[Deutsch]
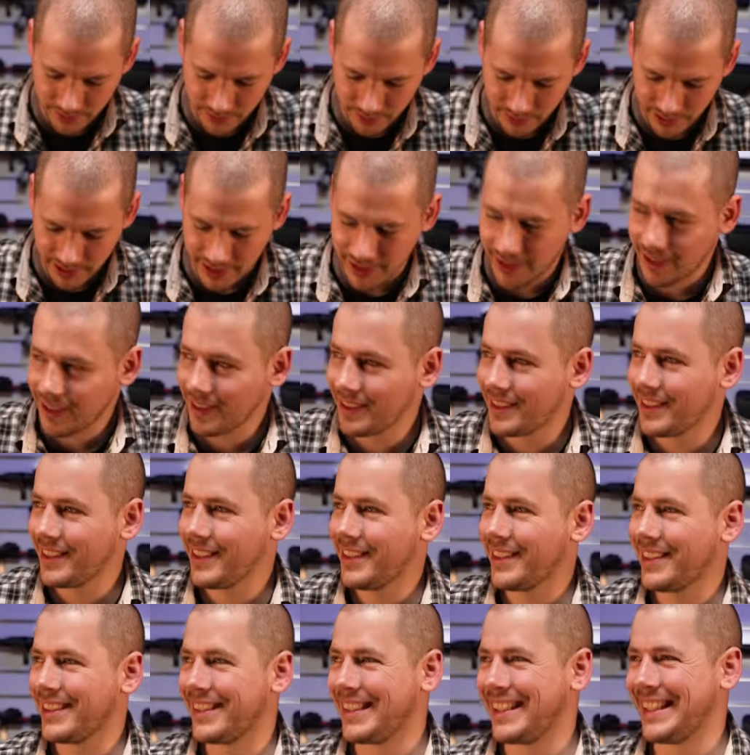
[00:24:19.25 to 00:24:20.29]
von
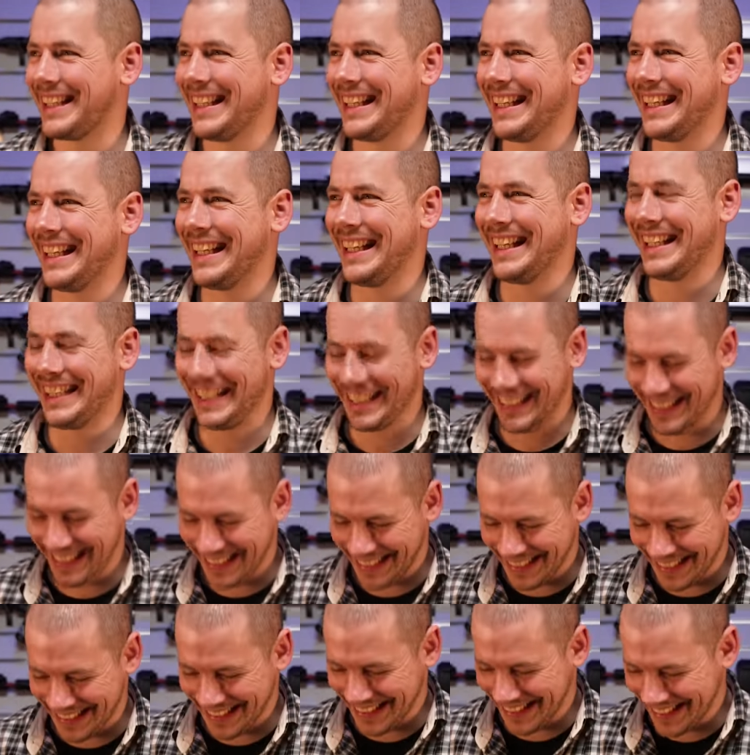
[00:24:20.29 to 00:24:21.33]
Bugatti?
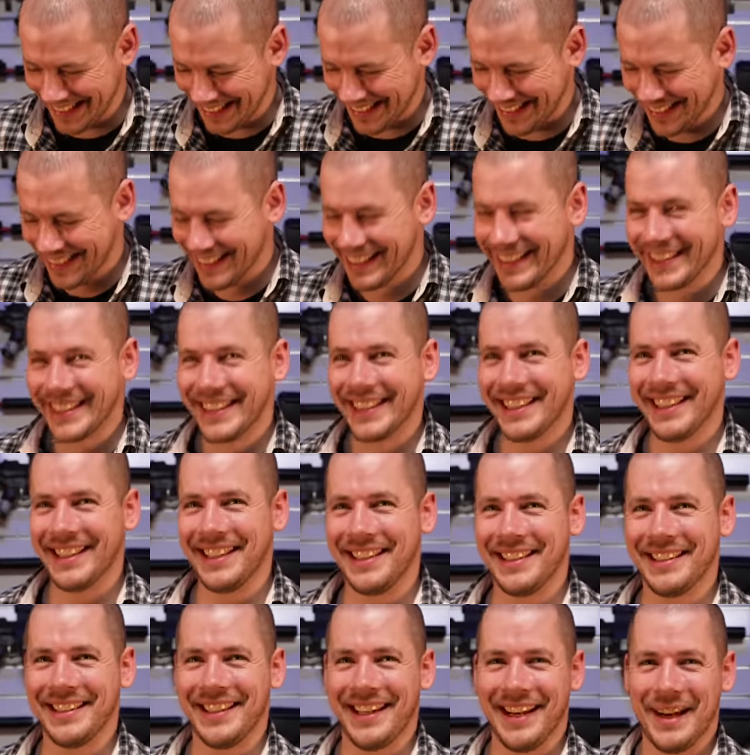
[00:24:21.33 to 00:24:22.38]

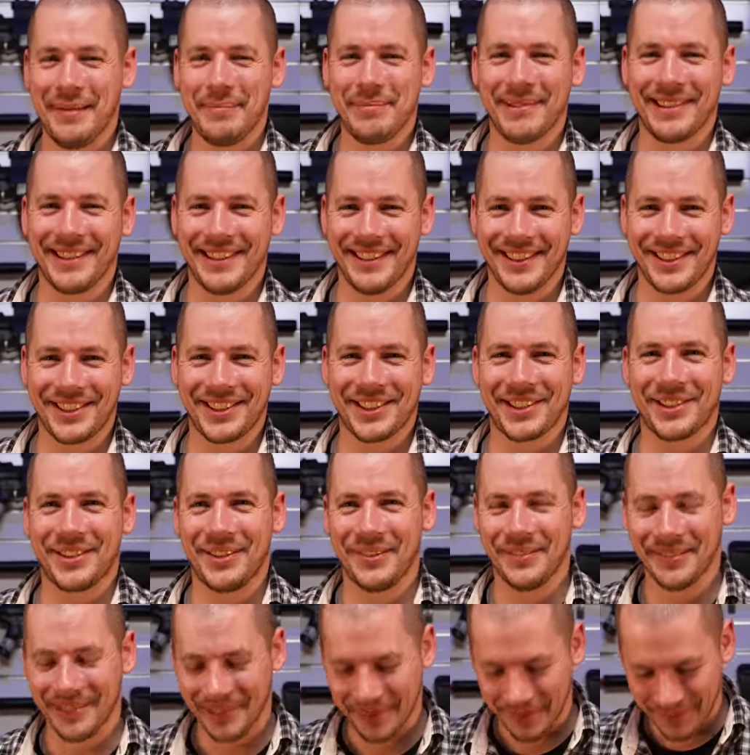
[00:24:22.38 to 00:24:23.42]
Abreißschrauben.
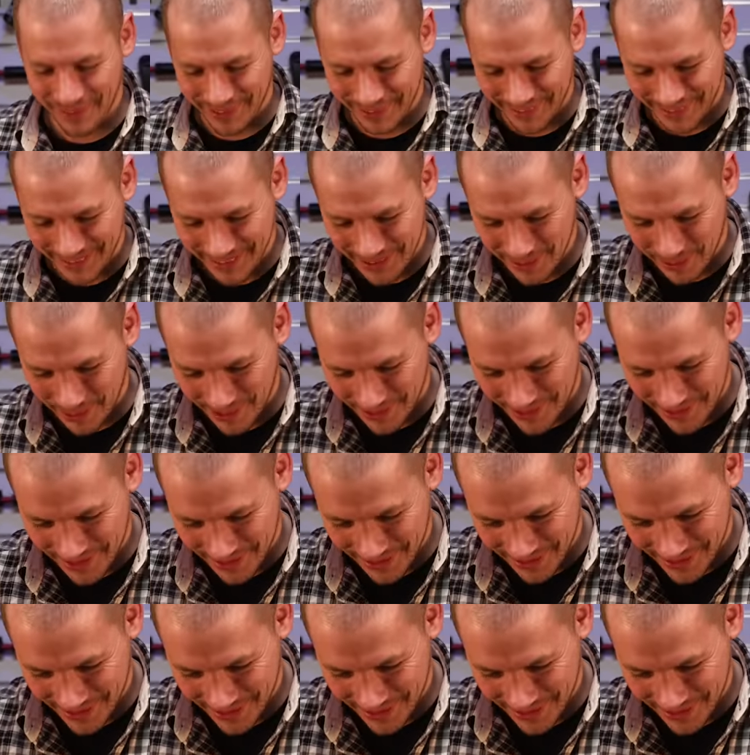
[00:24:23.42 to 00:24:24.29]
Abreißschrauben, damit man die Gearbox nicht